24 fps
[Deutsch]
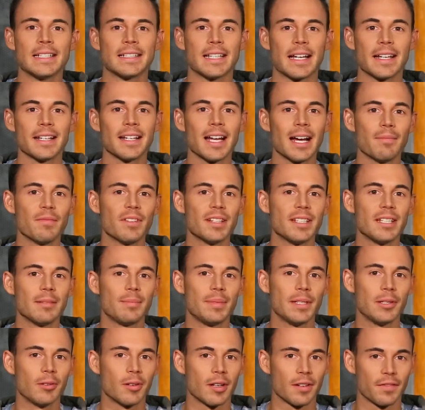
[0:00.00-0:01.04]
Dann haben wir die
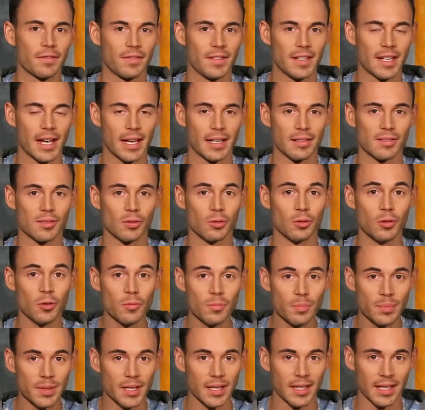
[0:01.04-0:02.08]
Biografie eines
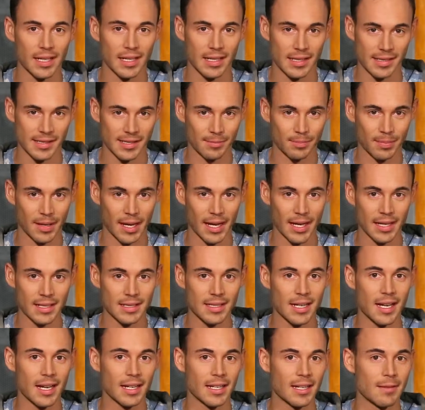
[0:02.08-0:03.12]
Olympiaringers dabei,
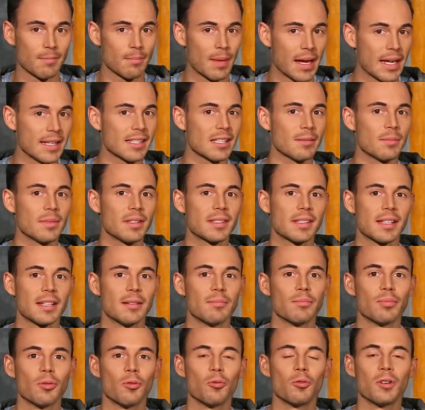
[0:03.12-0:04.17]
der gemeinsam mit
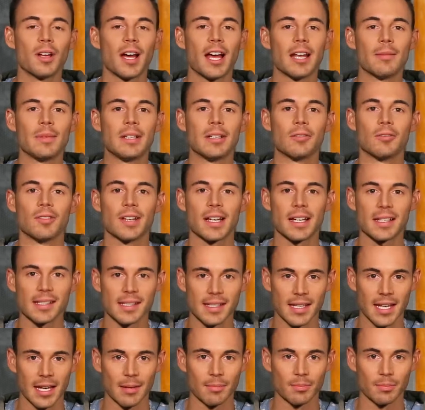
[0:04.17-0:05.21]
seinem Bruder ein
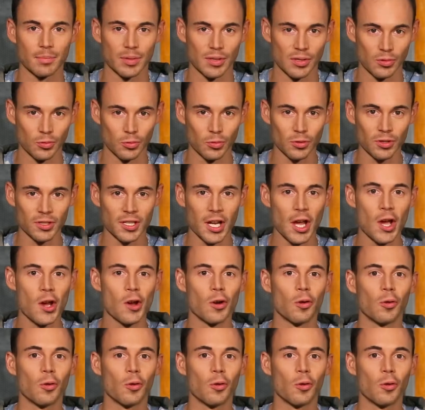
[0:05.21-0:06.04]
Millionärscamp besucht.